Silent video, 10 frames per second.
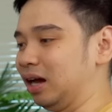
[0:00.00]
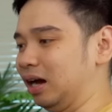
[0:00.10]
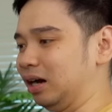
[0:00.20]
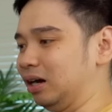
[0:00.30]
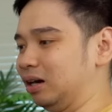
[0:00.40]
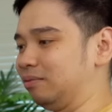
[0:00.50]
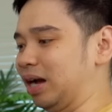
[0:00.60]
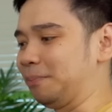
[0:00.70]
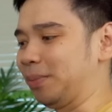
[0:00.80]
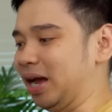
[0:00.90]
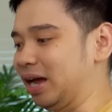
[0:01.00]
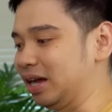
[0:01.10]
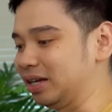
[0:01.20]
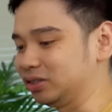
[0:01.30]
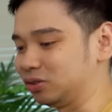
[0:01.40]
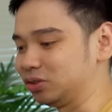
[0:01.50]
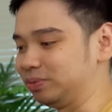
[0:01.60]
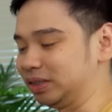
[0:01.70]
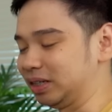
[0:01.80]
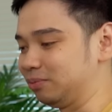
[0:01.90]
um, kayak PS, terus
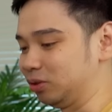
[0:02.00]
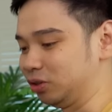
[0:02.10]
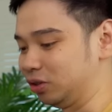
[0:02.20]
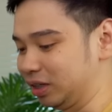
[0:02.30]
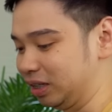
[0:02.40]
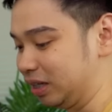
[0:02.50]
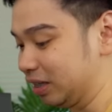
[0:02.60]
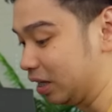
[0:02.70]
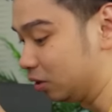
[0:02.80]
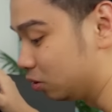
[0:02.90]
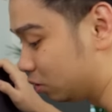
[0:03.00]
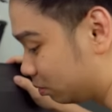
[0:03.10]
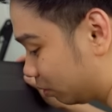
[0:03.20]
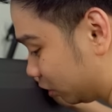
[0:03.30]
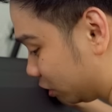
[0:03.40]
misalnya mau nyolokin Nintendo, mau